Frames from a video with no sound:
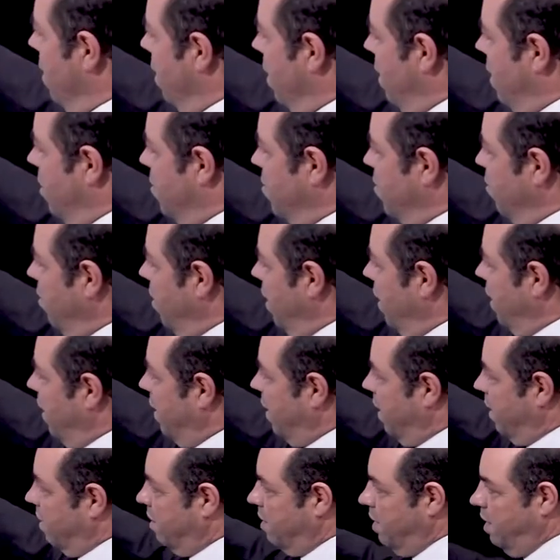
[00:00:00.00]
Quels sont les
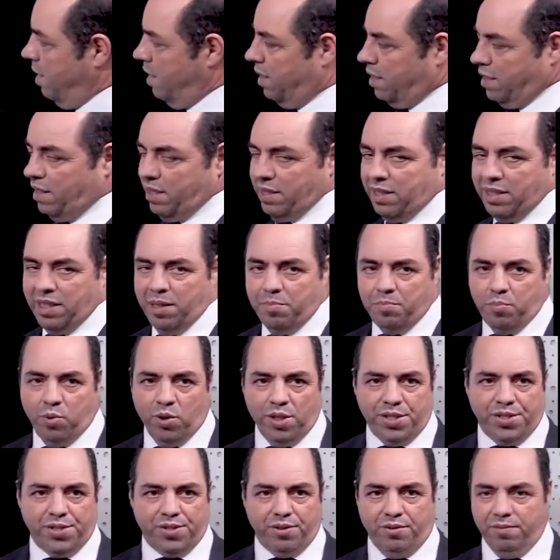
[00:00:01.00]
caractères des
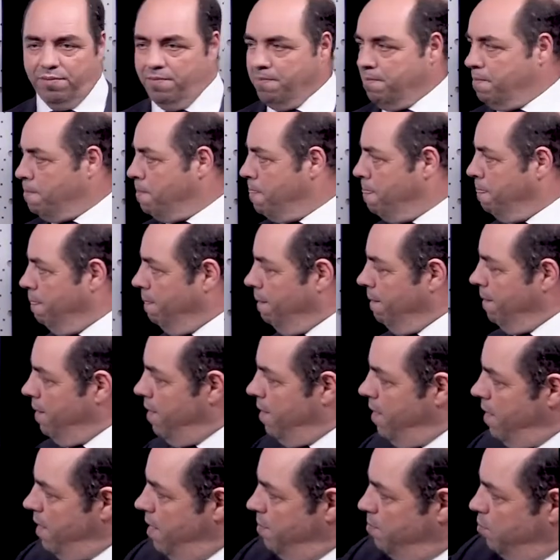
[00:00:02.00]
poissons
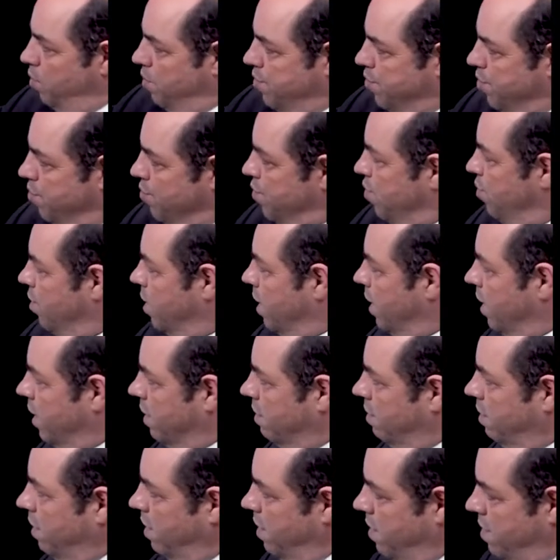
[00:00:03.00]
Les poissons sont
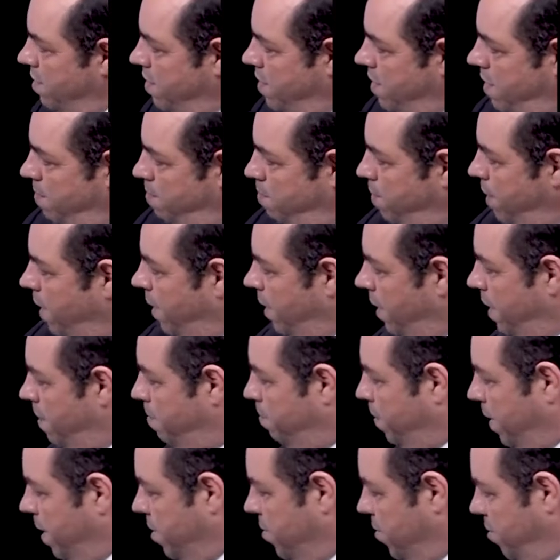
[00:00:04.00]
caractérisés par la
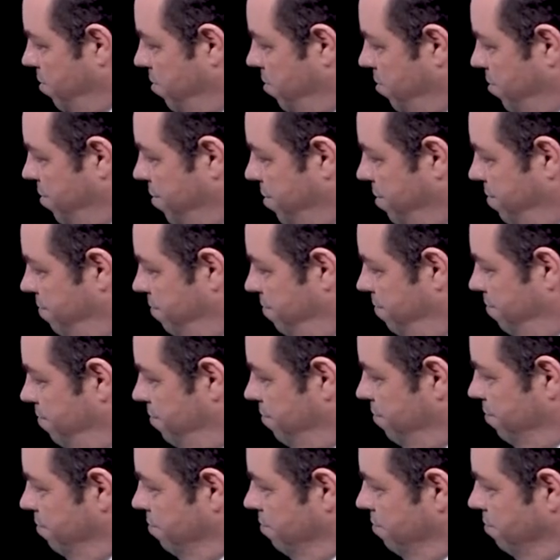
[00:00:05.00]
présence
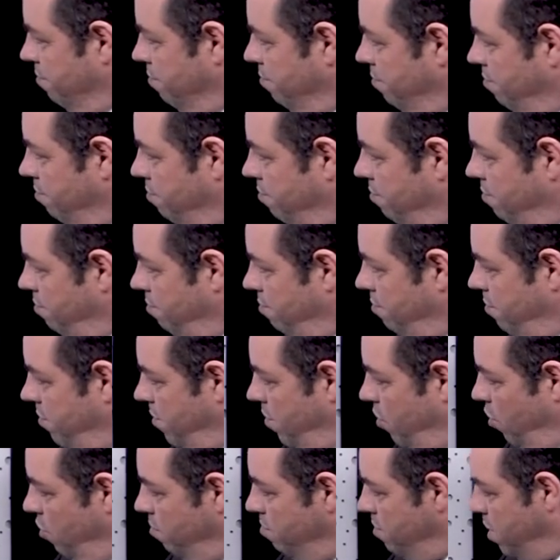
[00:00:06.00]

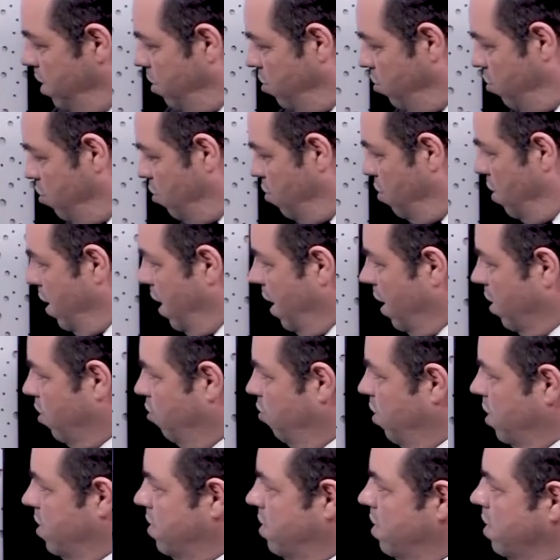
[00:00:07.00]
en milieu
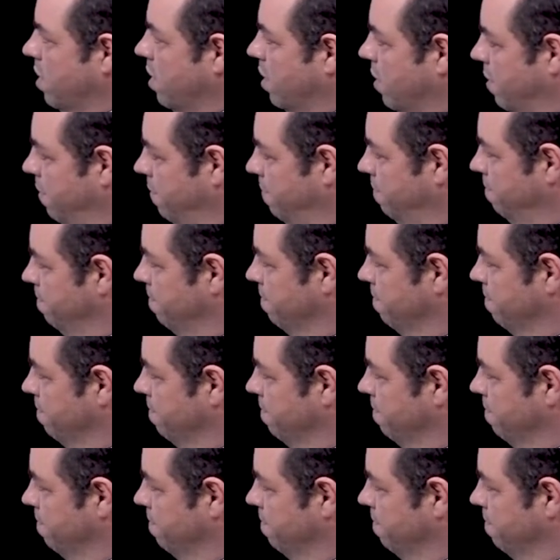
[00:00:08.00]
aquatique.